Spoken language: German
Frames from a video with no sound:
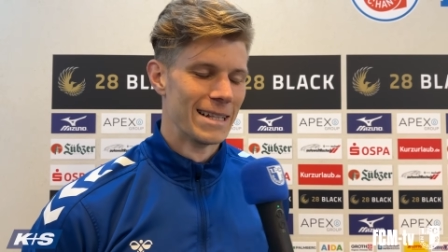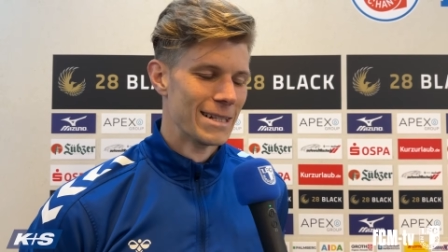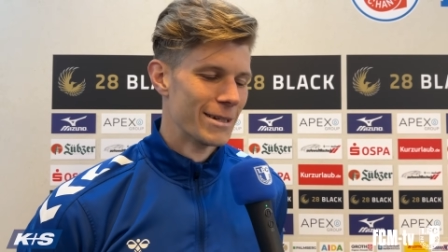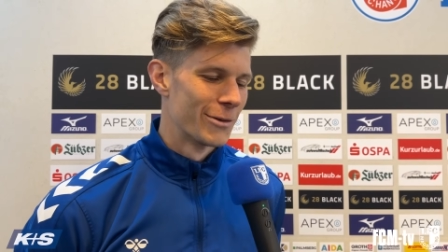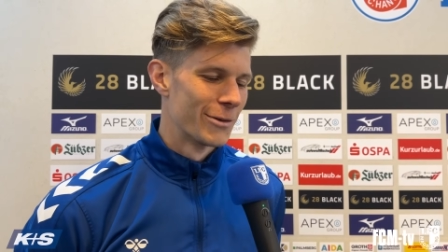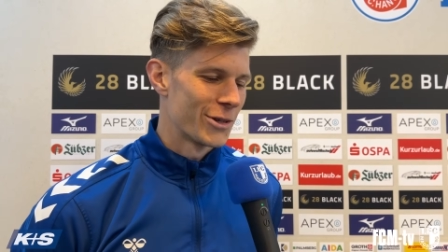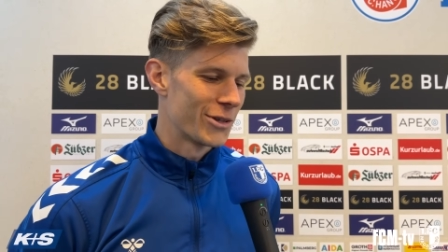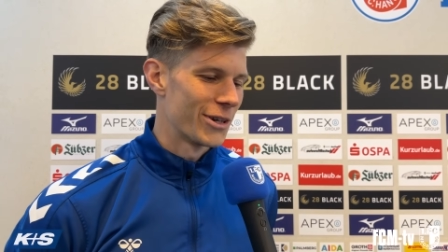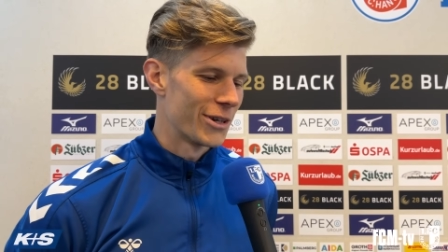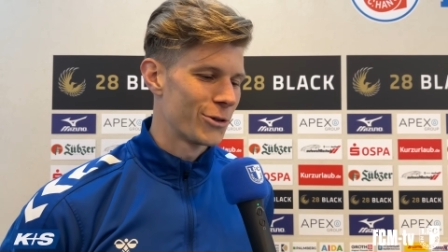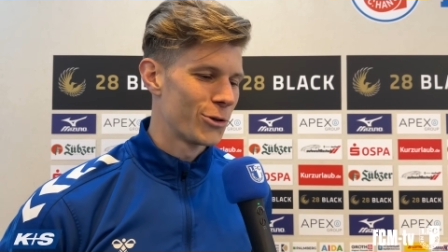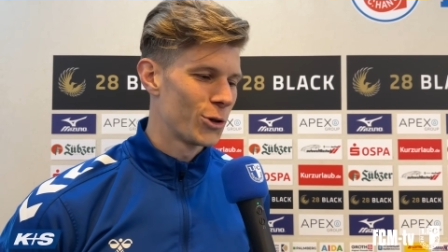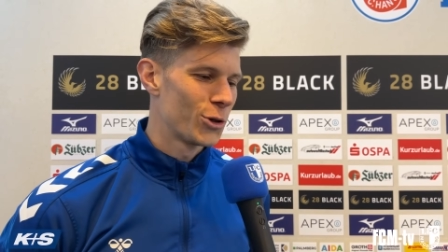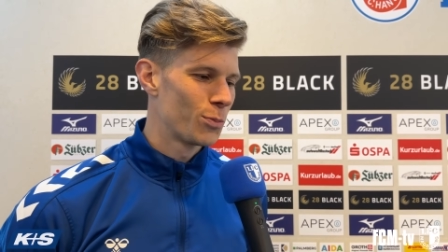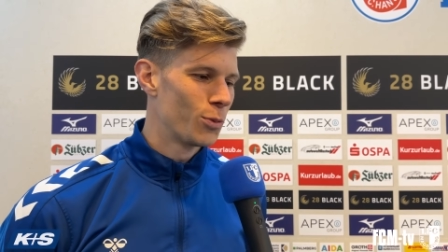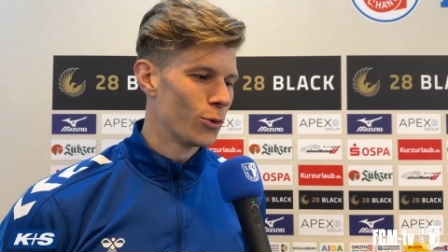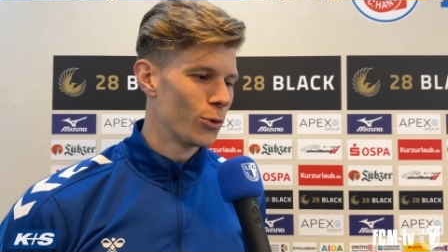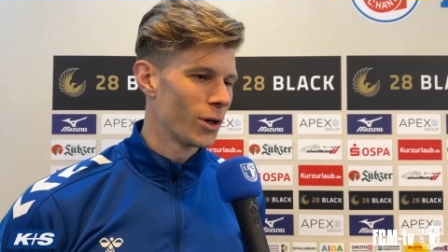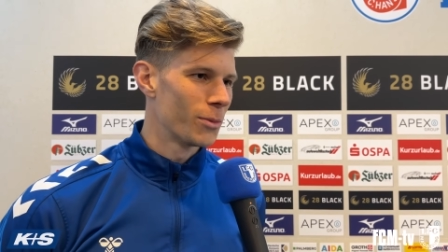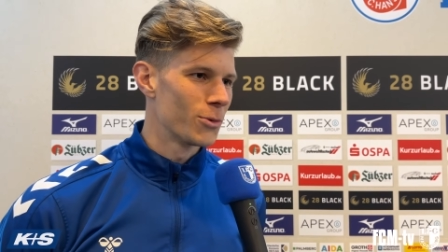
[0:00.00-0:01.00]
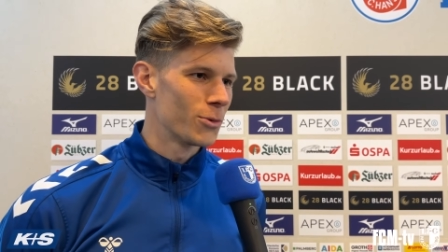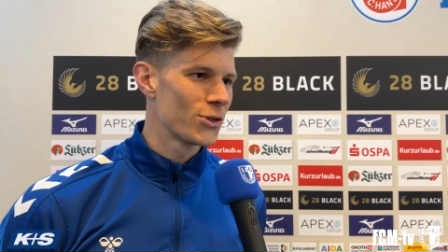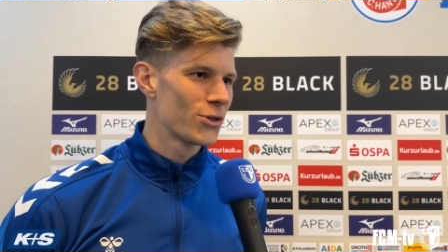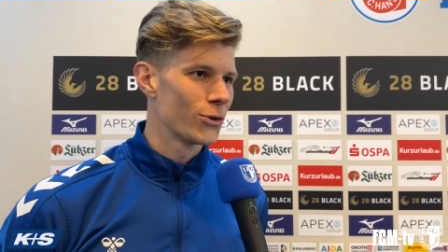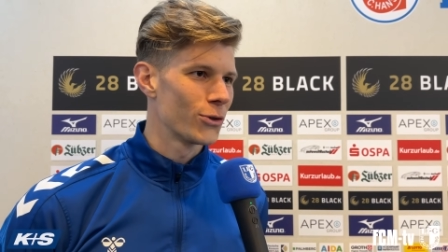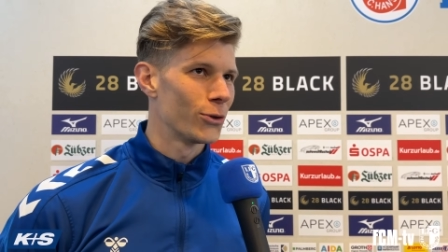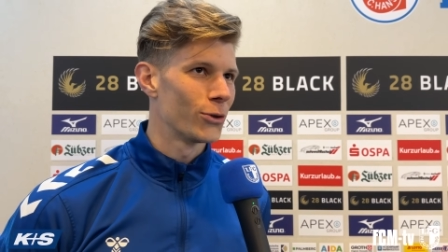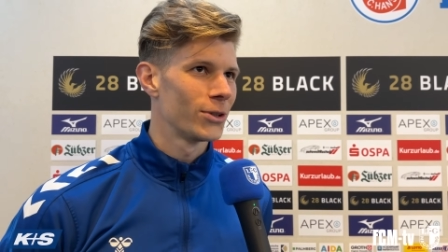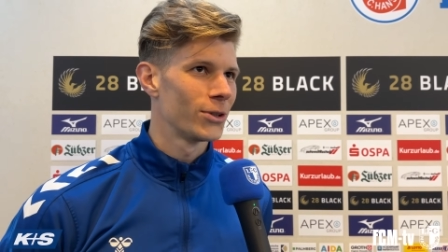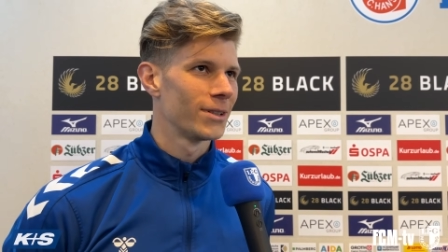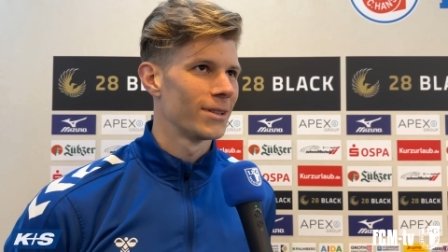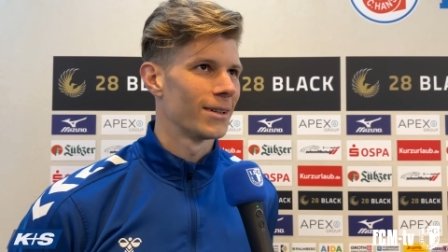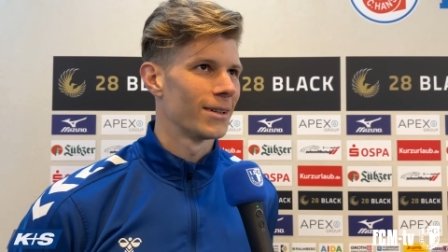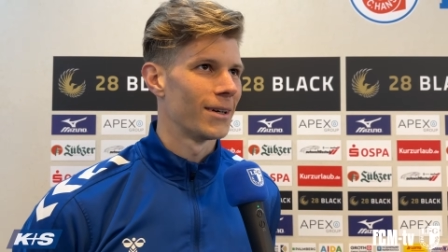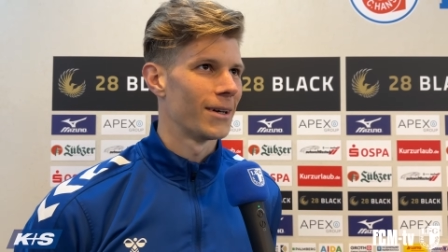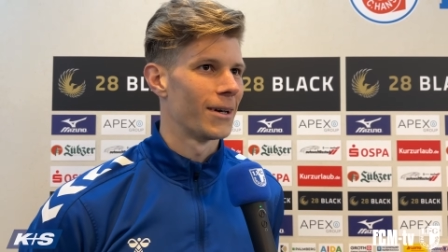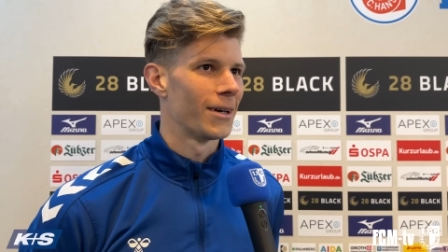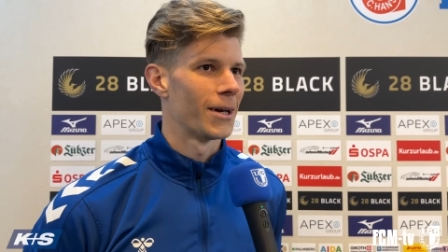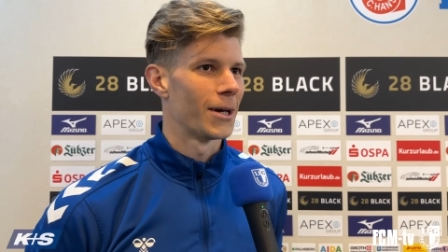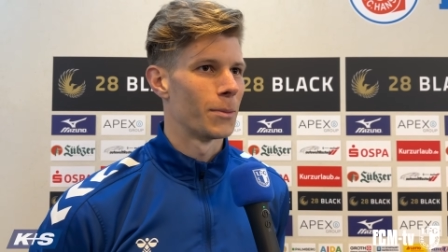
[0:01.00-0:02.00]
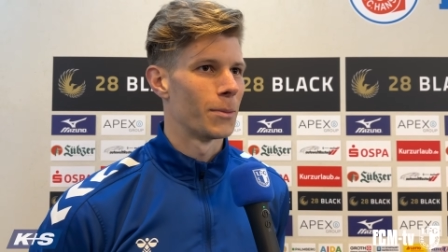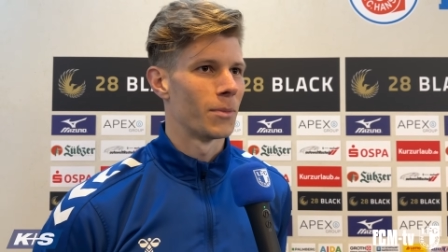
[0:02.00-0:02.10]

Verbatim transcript: Das sind natürlich pure Emotionen. Äh,